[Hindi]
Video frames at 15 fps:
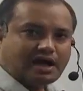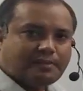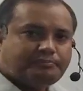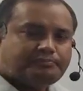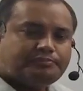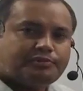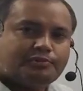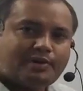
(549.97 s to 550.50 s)
अब
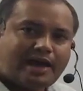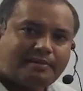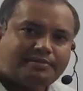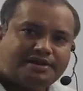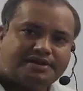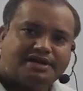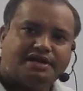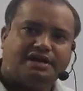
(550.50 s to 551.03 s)

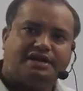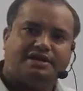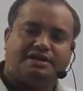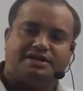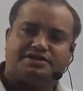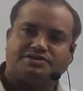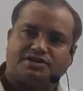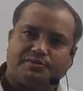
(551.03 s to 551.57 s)
प्रोबेबिलिटी
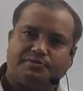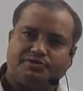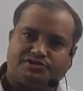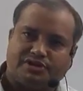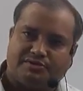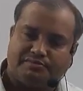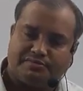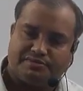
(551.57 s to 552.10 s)

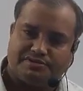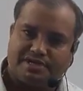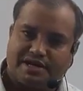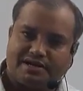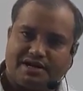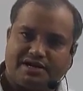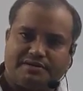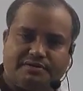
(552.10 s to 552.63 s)
डिस्ट्रीब्यूशन
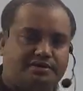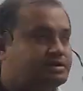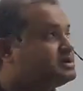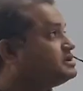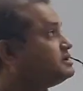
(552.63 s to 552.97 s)
जनरल